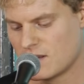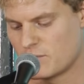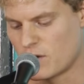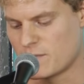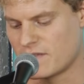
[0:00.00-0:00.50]

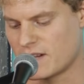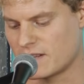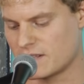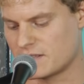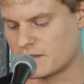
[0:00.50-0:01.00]
Bäume
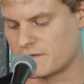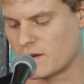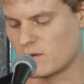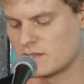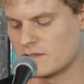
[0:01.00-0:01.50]
wären richtig
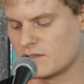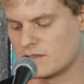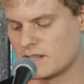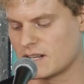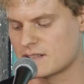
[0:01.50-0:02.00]
faul, die
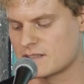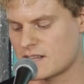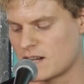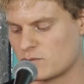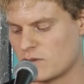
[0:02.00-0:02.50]
würden den ganzen Tag